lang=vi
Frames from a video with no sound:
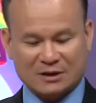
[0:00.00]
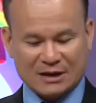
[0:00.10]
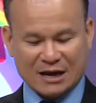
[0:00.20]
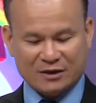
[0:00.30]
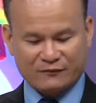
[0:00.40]

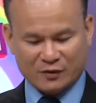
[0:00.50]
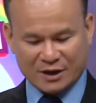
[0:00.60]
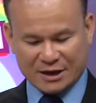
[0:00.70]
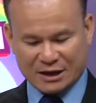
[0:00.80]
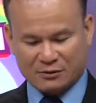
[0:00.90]

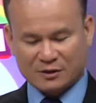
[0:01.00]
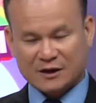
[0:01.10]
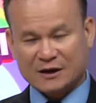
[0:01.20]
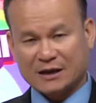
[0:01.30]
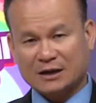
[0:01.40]
California Karaoke
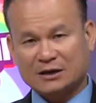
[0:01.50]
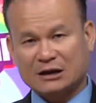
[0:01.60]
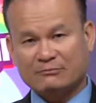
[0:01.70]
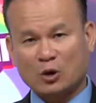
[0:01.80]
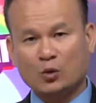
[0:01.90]
này nó
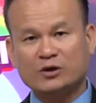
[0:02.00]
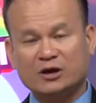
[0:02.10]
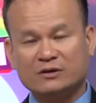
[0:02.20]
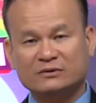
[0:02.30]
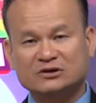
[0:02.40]
nằm đối
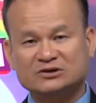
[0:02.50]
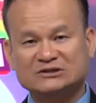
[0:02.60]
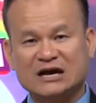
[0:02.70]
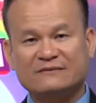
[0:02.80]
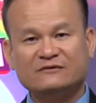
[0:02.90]
diện với thương
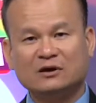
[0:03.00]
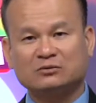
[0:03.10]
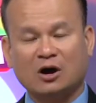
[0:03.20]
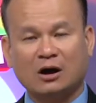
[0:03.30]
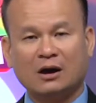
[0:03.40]
xá Phước Lộc
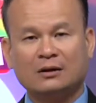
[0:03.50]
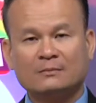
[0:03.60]
Thọ